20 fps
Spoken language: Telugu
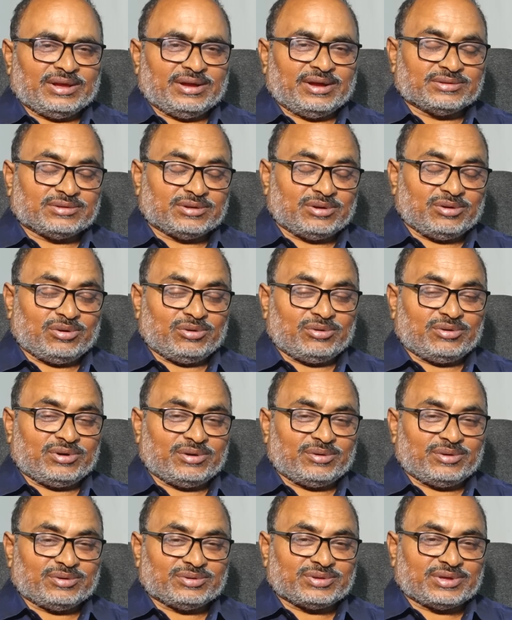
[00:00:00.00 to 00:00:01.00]
గతంలో కూడా
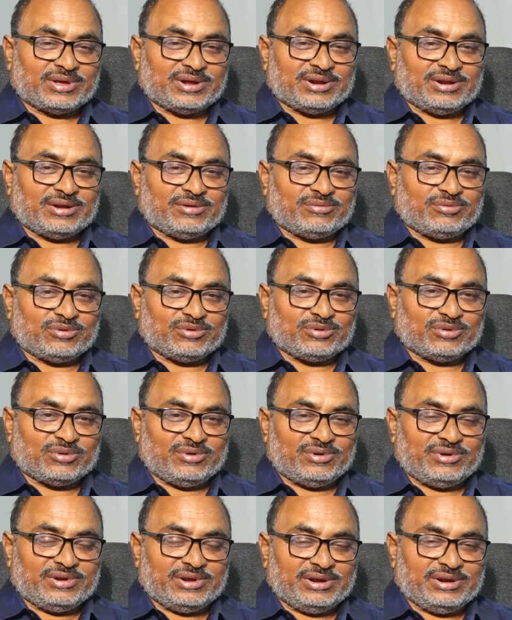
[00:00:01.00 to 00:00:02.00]
ఒకసారి ఇలా
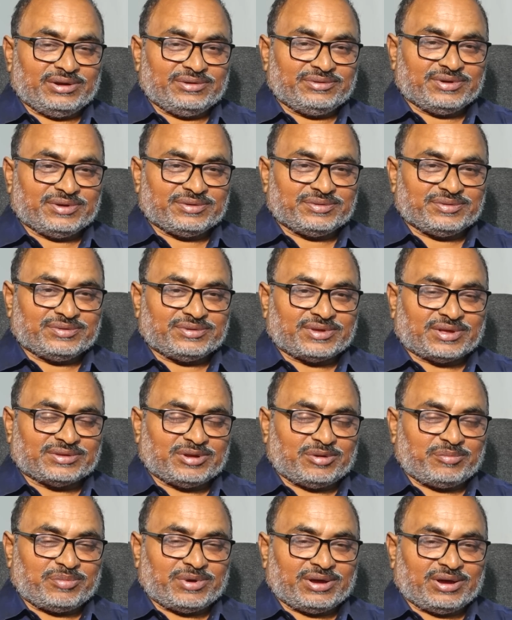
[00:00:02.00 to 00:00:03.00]
ఫోటోలు డిలీట్ చేసిన
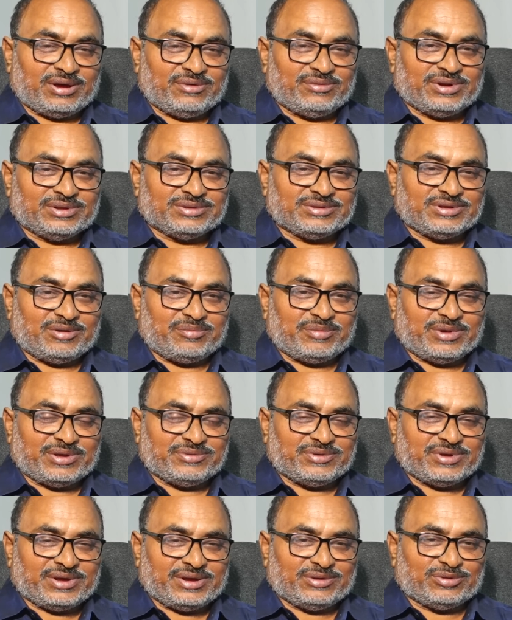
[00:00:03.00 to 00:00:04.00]
సందర్భంగా వీళ్ళిద్దరి
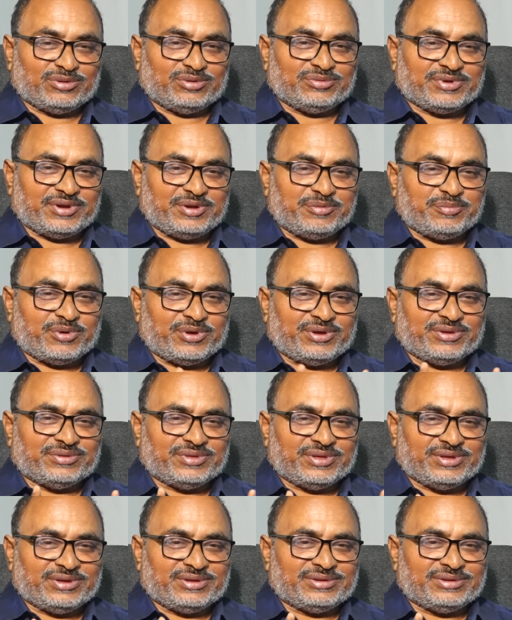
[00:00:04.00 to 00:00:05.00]
మధ్య ఏదో చెడిపోయింది